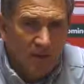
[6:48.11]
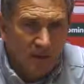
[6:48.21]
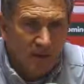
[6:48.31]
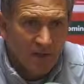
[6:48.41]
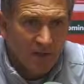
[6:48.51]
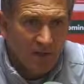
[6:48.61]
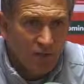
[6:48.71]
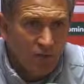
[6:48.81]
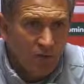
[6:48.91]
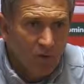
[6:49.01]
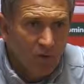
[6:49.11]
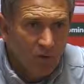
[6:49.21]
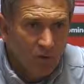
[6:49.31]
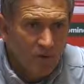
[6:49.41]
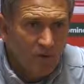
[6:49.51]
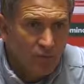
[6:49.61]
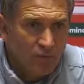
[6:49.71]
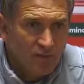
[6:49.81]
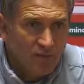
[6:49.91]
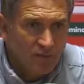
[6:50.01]
la qualité des joueurs euh, pour
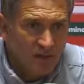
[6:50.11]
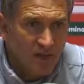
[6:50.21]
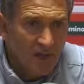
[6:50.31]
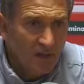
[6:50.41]
s'imposer chez elle.